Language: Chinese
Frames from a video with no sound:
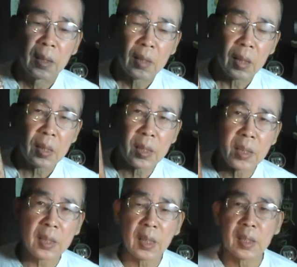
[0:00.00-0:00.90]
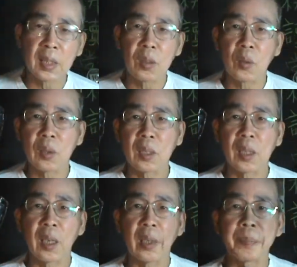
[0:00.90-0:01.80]
但实际上这个东西
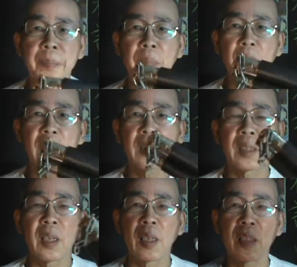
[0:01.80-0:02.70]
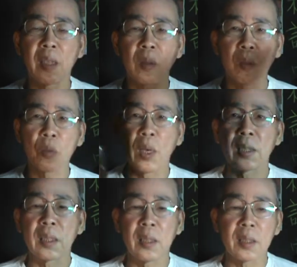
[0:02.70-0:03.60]
哈，那李小龙耍这
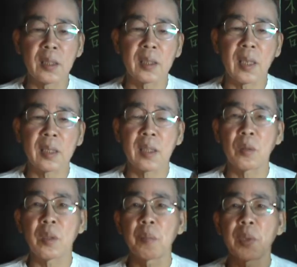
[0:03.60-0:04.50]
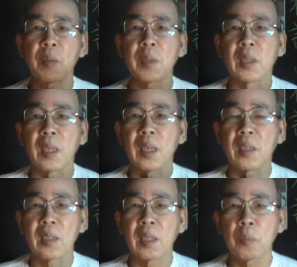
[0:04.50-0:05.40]
个东西，当时很多人批评他，还
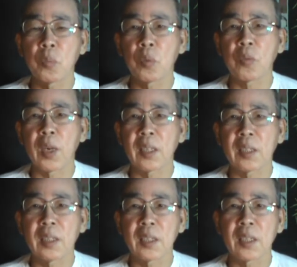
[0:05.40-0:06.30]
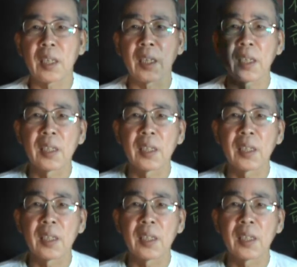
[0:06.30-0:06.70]
有他的步伐等等等哈。